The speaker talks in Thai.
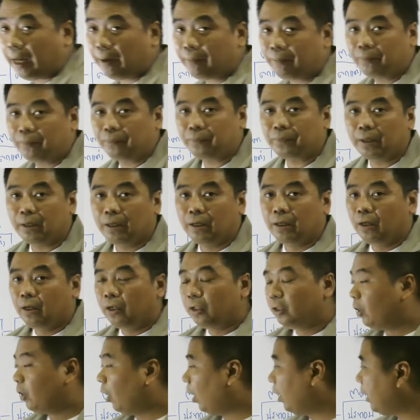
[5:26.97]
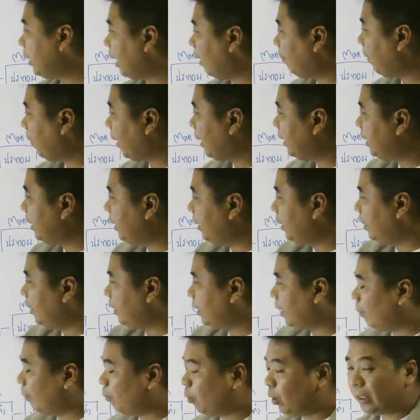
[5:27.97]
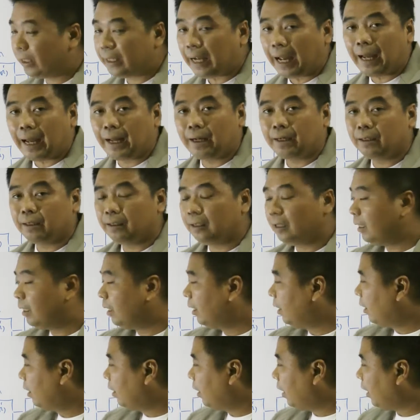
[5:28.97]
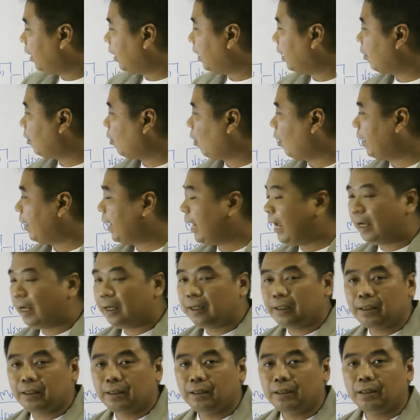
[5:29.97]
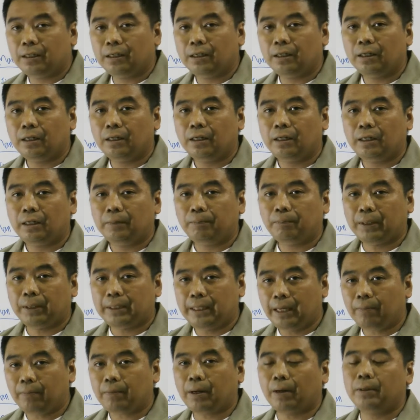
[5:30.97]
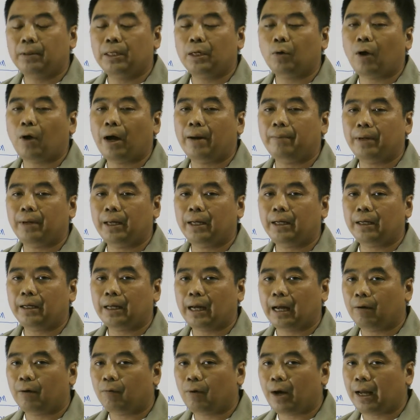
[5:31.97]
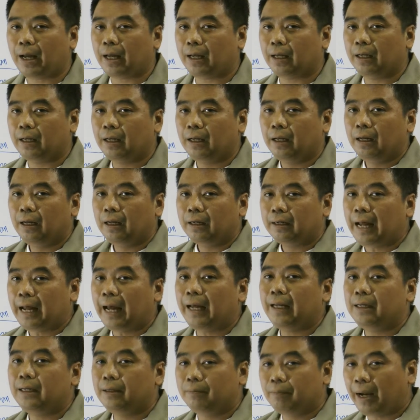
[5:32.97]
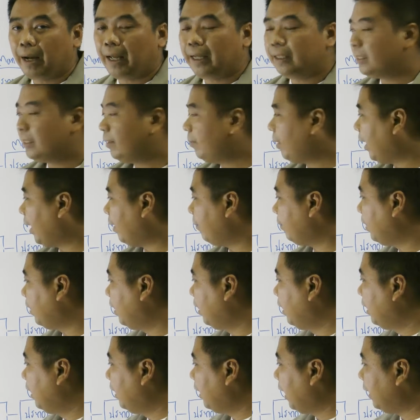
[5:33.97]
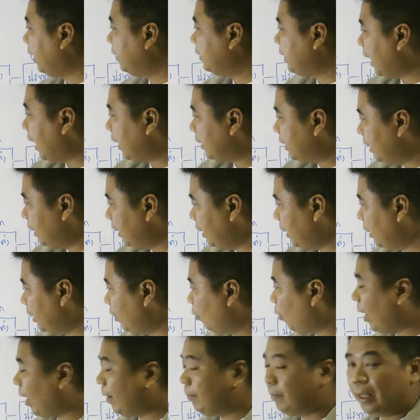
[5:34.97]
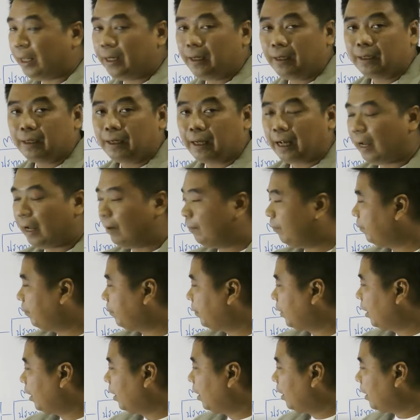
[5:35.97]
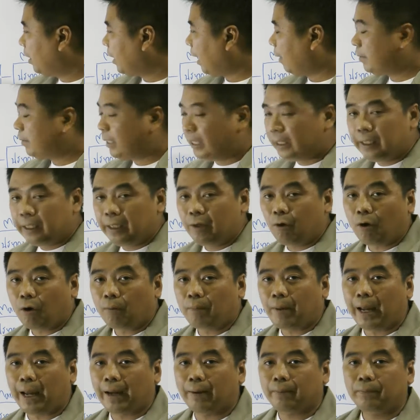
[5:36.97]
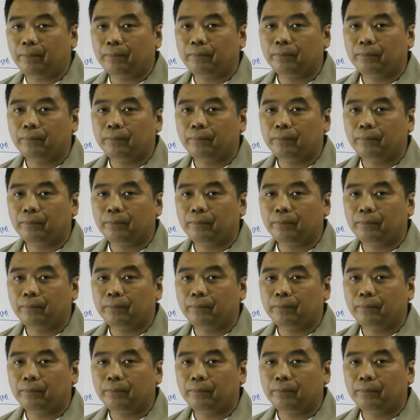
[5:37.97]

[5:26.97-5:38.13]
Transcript: รับ ย้อนกลับไปที่กระบวนการก่อนหน้าก็คือไปเทียบกับ requirement นะครับว่าได้หรือไม่ใช่ไหมครับหลังจากที่ requirement นะครับ กับสิ่งที่ออกแบบ